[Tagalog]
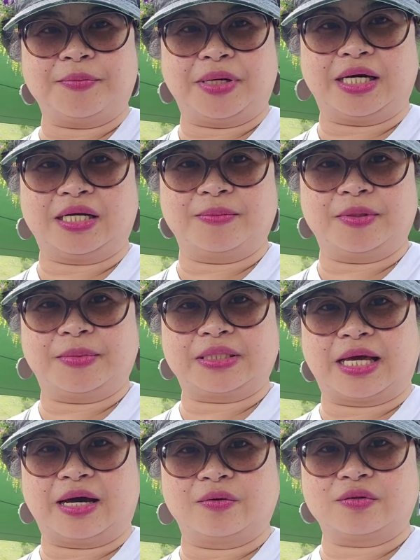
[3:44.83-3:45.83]
Baka naman
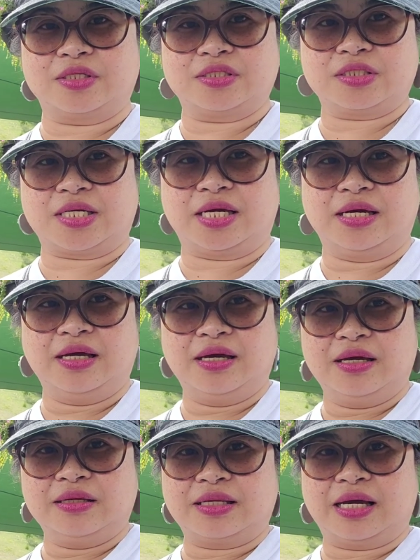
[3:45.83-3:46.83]
matakot na siya
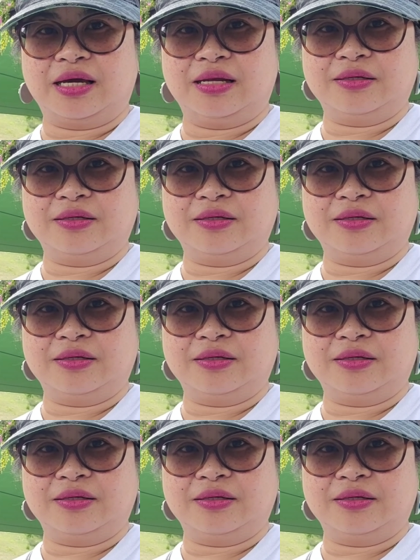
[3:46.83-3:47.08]
dahil